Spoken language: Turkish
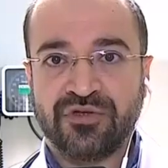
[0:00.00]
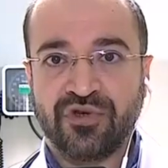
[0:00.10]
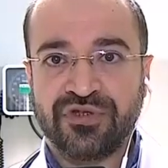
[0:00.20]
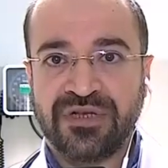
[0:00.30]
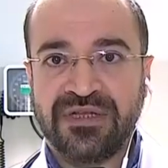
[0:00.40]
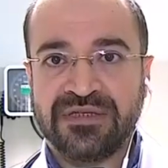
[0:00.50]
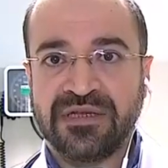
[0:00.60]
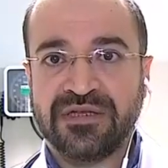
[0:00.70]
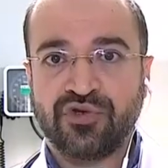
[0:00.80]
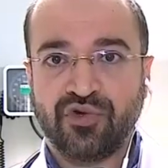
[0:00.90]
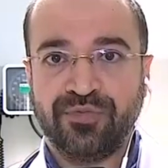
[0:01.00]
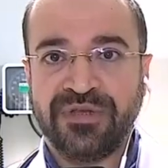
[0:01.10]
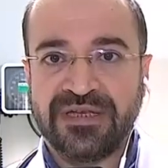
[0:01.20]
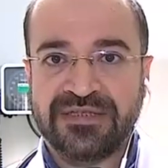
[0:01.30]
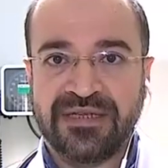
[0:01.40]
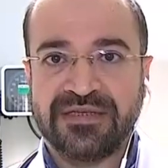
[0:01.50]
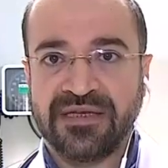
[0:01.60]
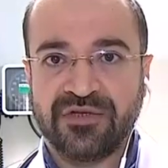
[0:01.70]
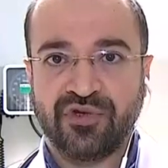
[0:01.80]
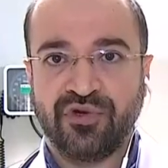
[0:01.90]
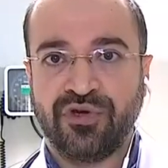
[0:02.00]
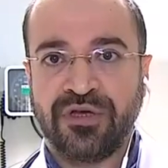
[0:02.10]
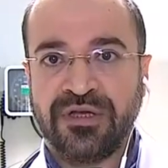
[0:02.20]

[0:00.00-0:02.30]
sosyal izolasyonu, bireysel izolasyonu